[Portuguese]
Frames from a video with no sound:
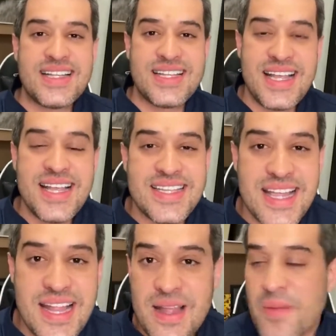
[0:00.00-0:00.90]
Essa
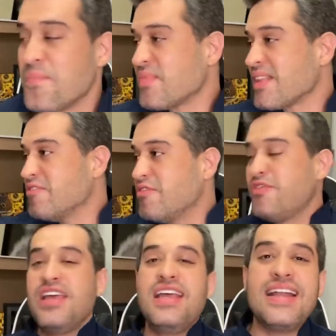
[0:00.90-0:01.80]
receita
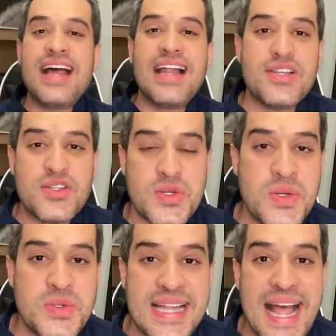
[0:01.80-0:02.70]

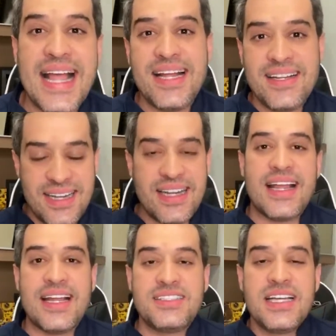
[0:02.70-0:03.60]
viralizou na
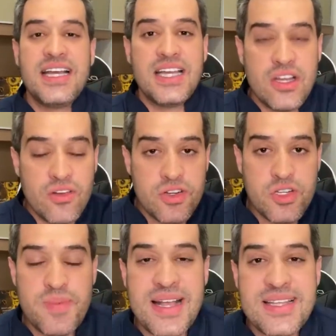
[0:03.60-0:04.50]
internet e eu vou
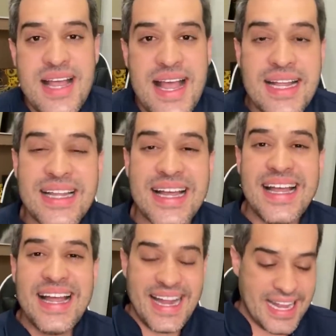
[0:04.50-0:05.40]
te passar
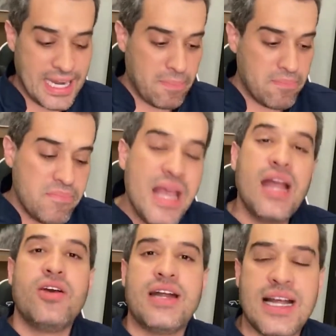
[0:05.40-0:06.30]
ainda ela
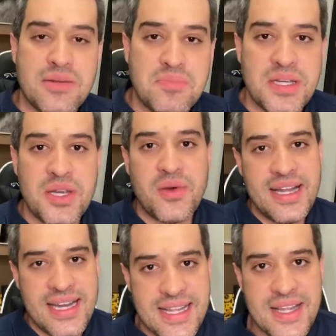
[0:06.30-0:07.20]
melhorada, porque o
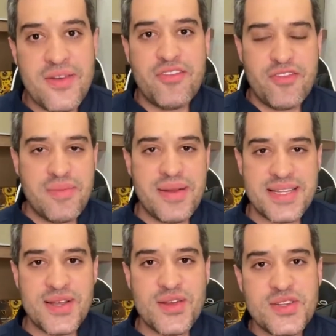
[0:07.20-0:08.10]
Renatão é
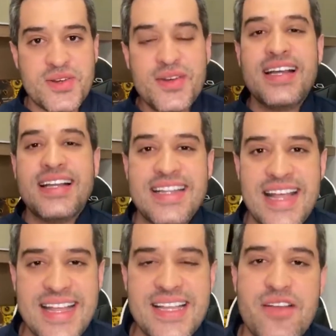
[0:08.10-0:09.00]
farmacêutico,
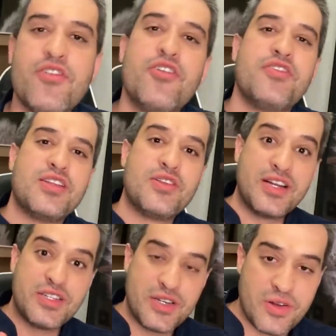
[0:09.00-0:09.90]

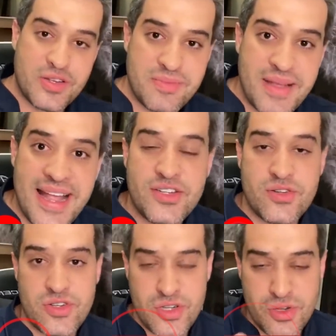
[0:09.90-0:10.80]
desenvolvedor de
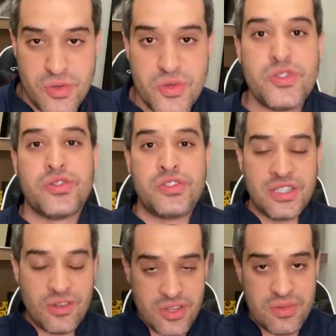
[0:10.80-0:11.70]
cosméticos de luxo, de
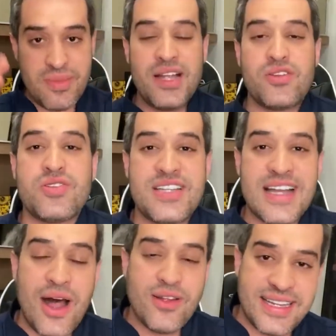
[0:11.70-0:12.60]
cosméticos
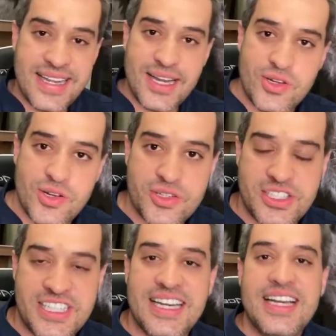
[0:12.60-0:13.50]
de alta
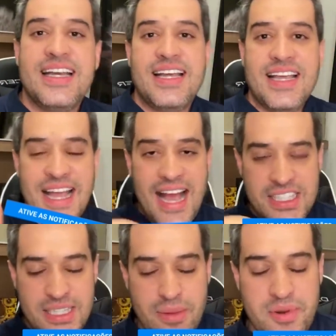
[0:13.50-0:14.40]
tecnologia que
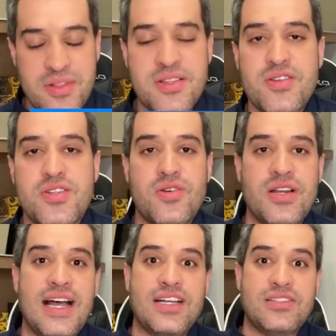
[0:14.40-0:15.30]
age na produção de
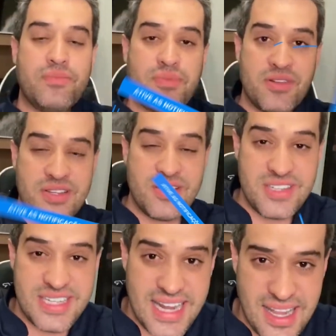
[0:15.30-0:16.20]
colágeno, na produção
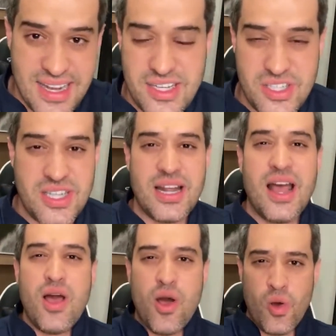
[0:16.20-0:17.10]
de elastina,
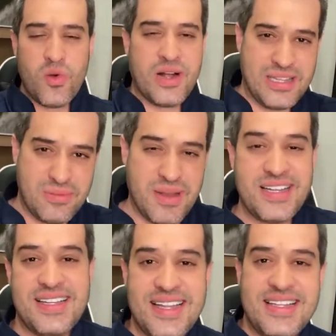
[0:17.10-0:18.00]
rugas,
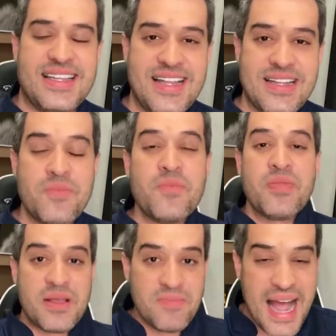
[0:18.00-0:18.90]
manchas, etc.
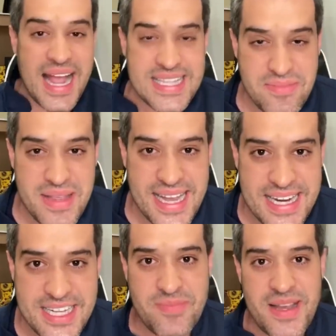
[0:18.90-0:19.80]
Mas a minha
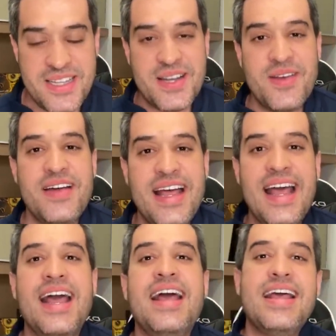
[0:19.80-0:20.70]
grande paixão
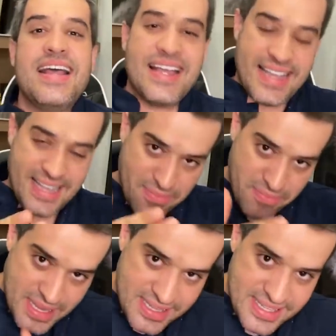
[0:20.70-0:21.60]
é
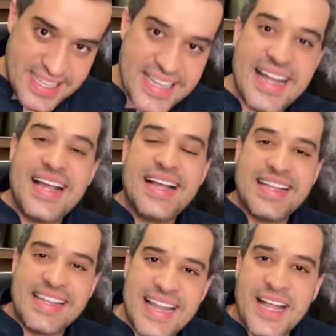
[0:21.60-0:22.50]
Medicina
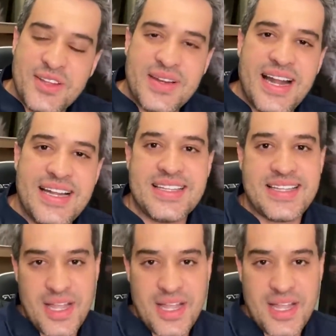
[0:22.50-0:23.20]
naturalista.